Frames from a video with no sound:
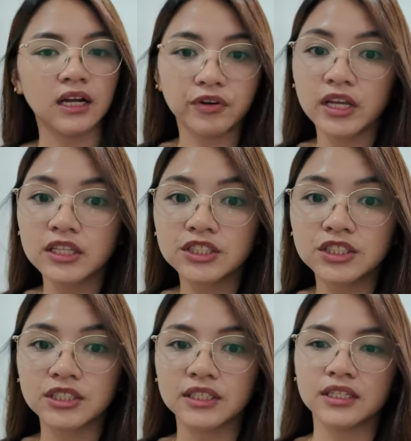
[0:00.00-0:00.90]

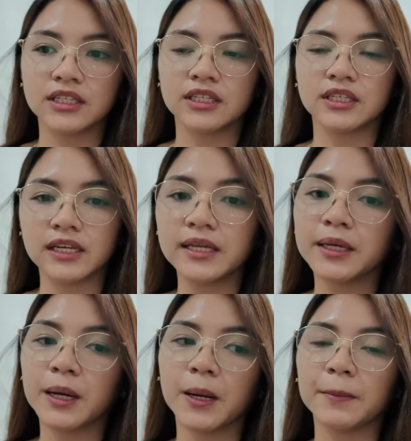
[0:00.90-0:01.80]
fridge, i-clean
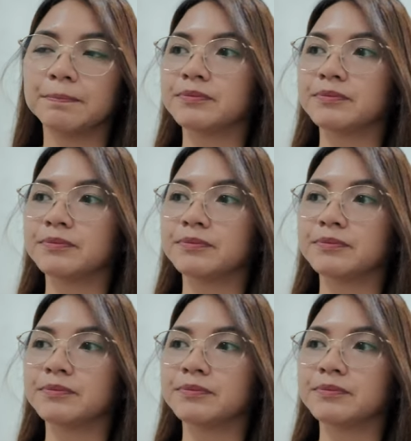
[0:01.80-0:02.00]
eh, up,